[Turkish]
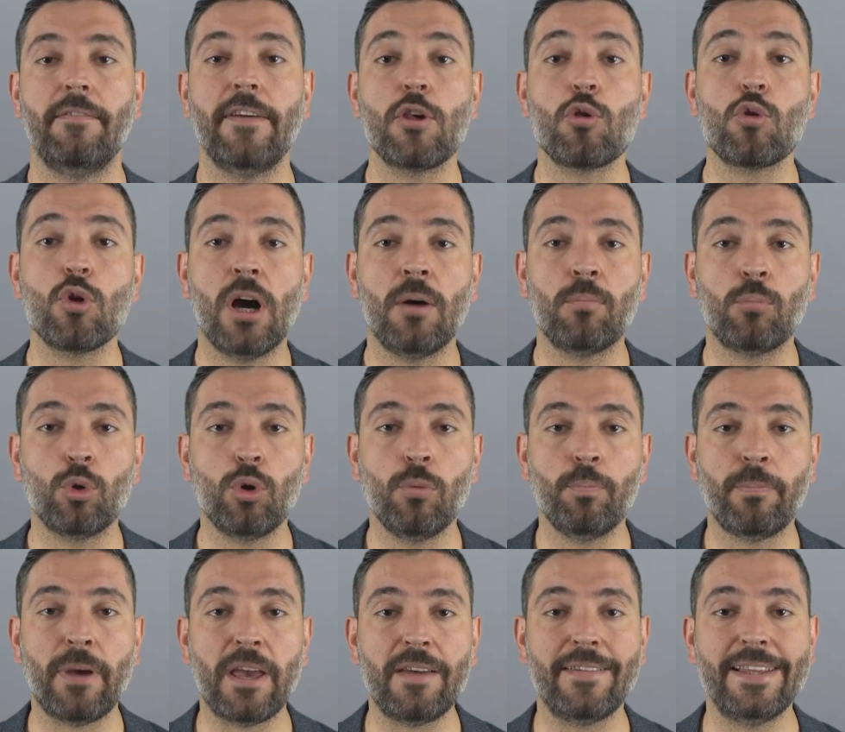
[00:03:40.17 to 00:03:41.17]
Ve şu an bunun
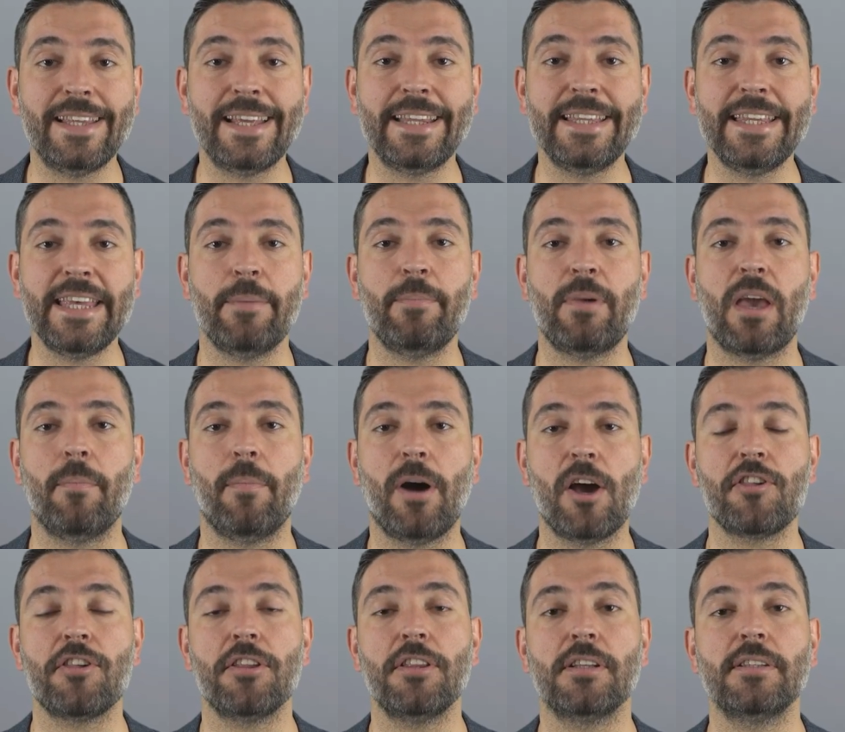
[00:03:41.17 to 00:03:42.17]
meyvelerini yemeye
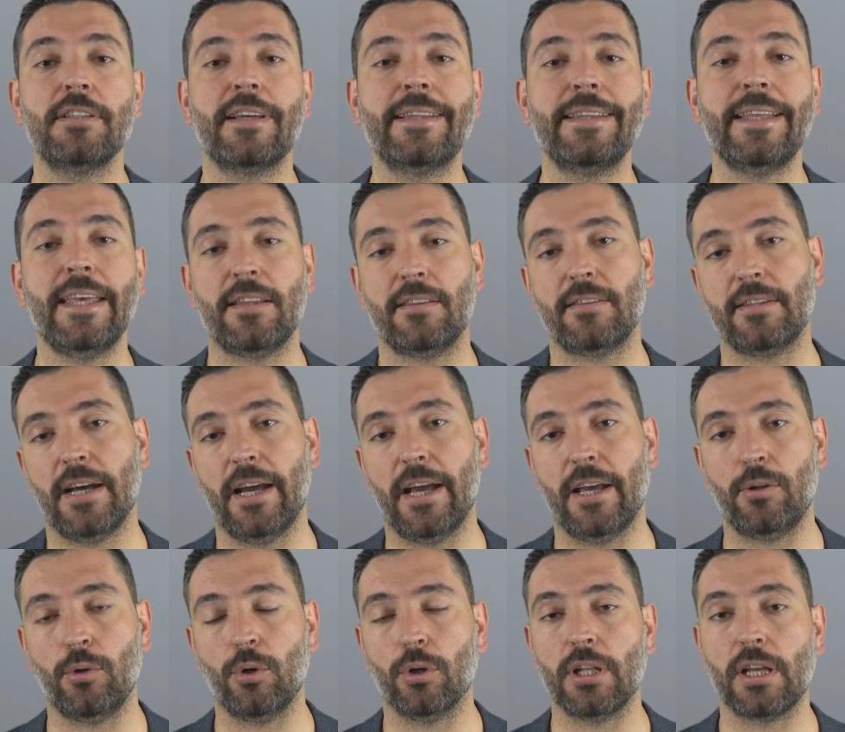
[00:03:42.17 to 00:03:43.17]
başladıklarını iddia
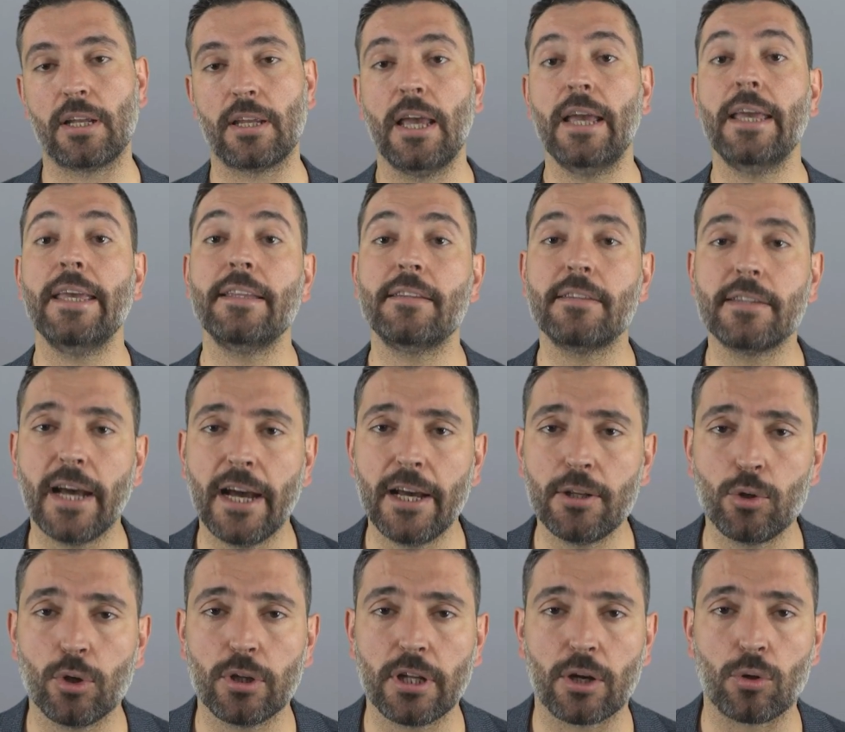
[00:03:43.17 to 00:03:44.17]
ediyorlar. İddia
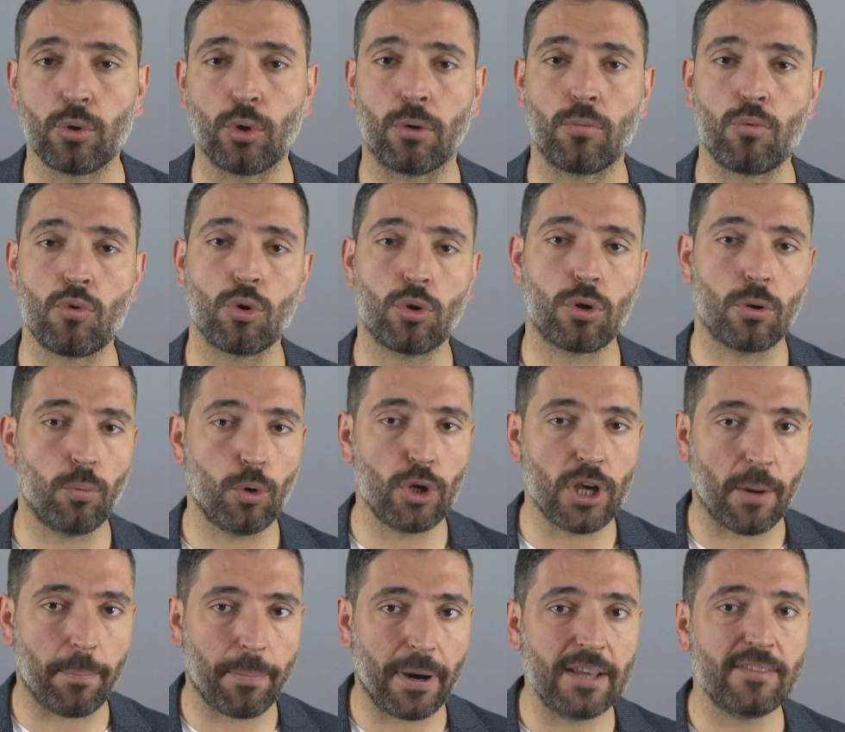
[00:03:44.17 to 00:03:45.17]
ediyorlar diyorum çünkü bu
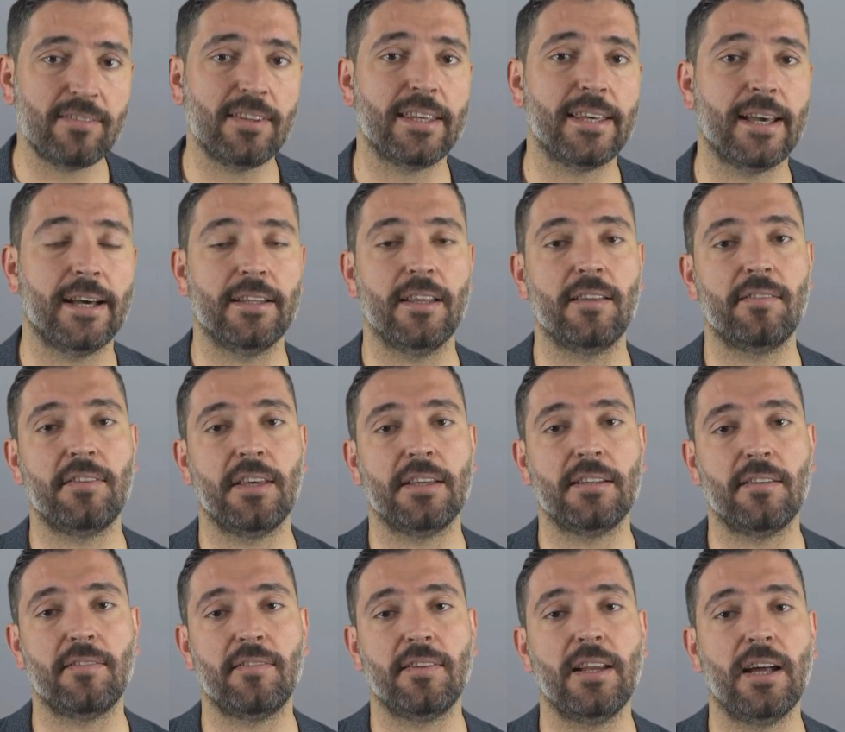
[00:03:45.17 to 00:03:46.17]
yapay zeka
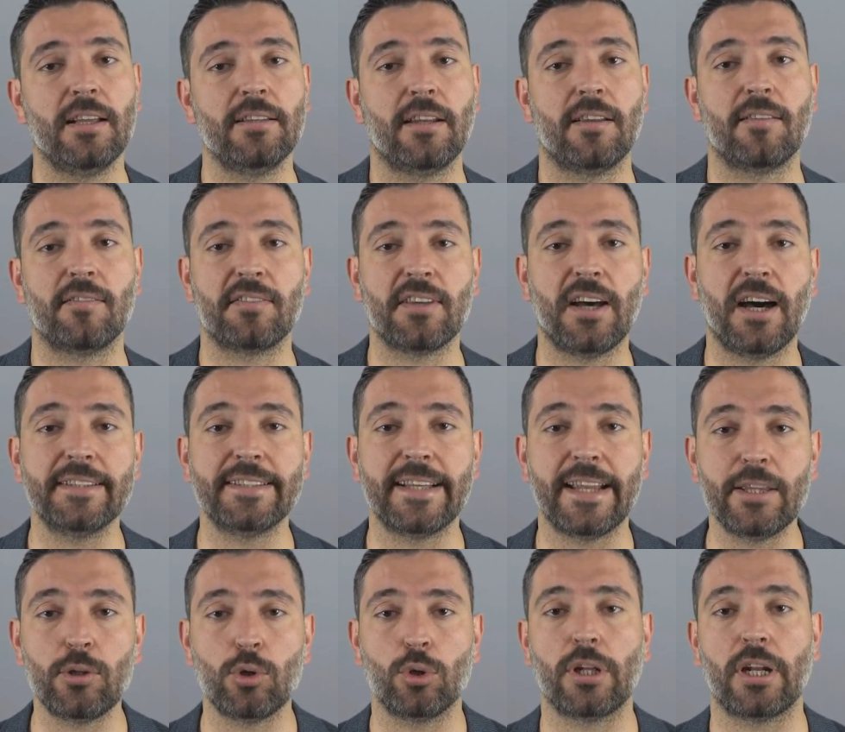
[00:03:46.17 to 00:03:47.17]
destekli silahların sahada
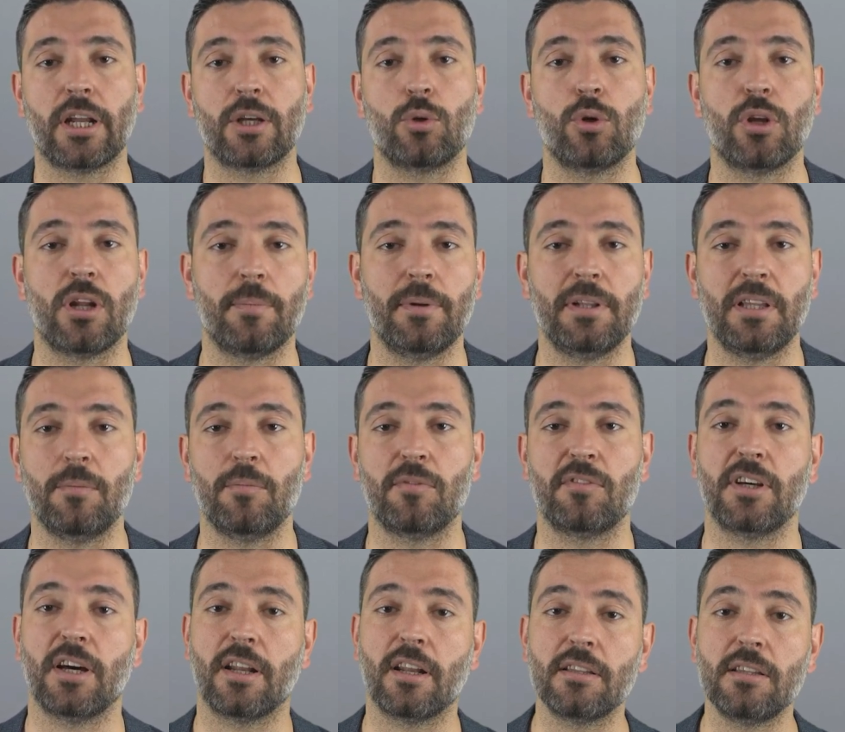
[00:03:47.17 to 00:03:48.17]
net olarak
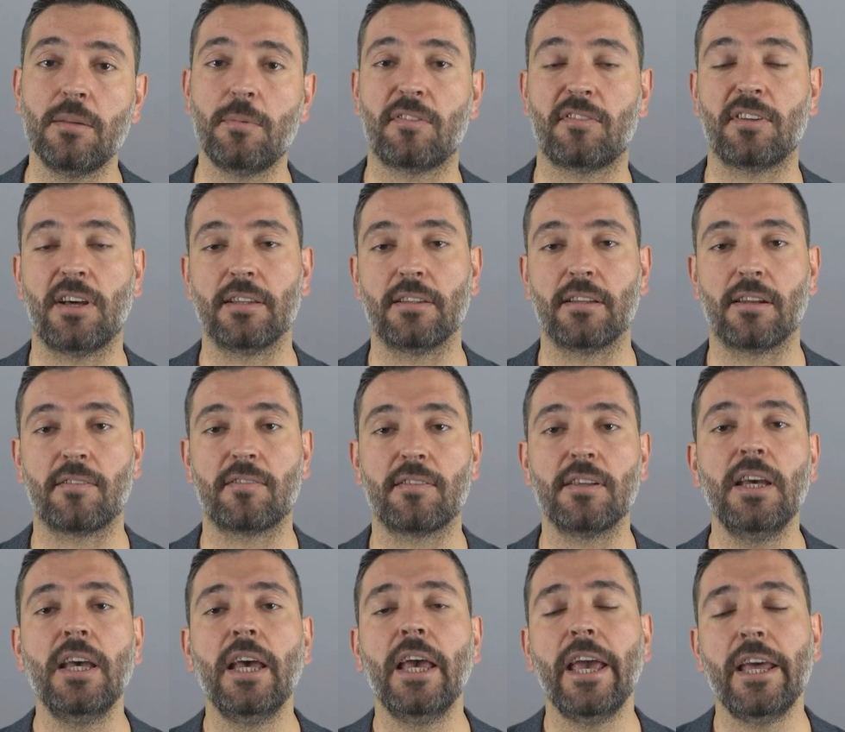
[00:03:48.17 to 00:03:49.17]
görebildiğimiz kanıtlı bir
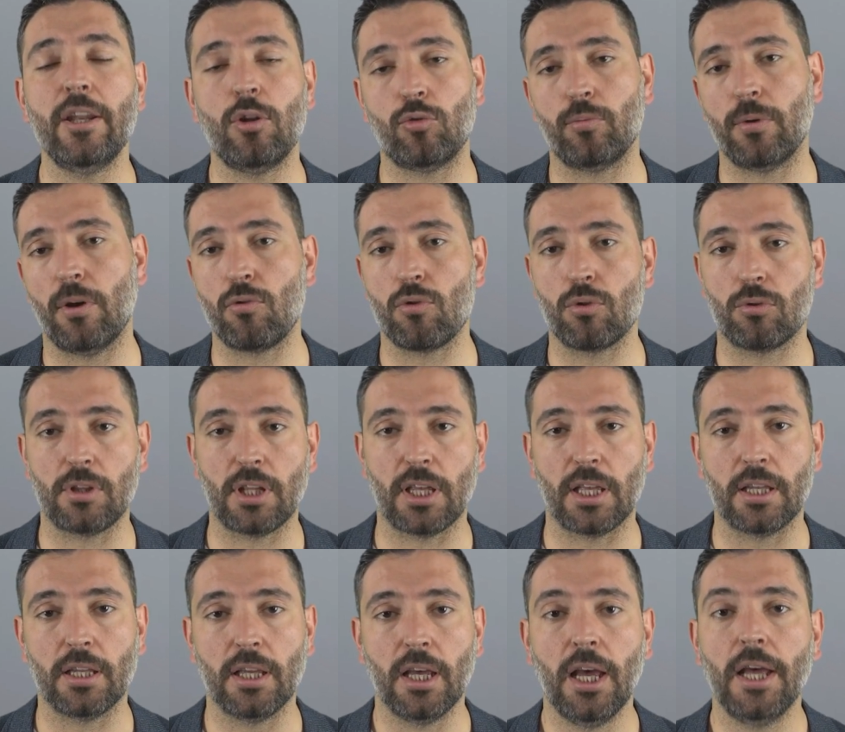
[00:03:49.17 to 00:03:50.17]
saldırısı henüz mevcut
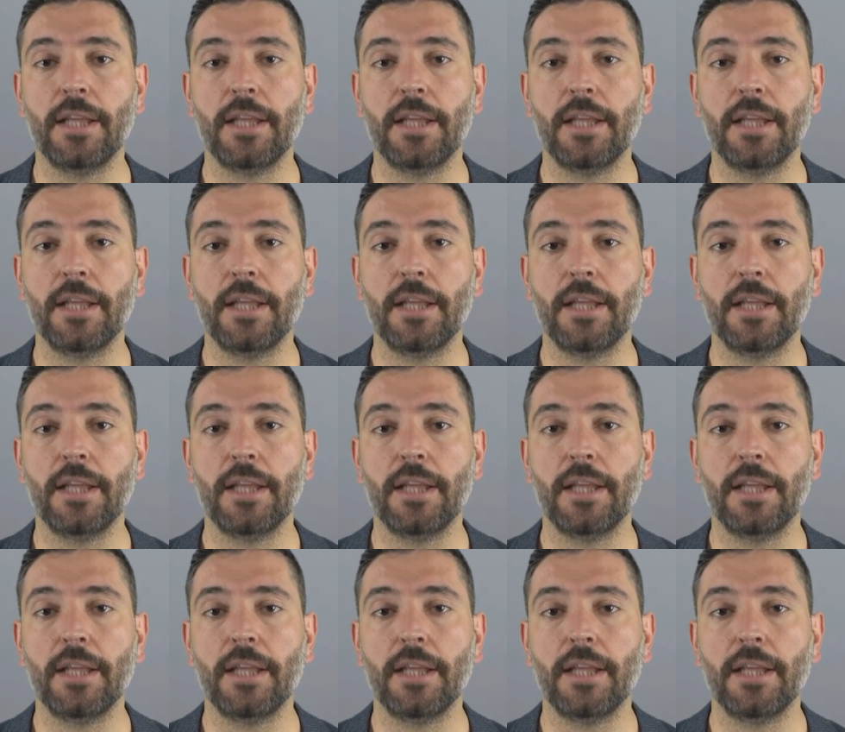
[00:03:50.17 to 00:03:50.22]
değil.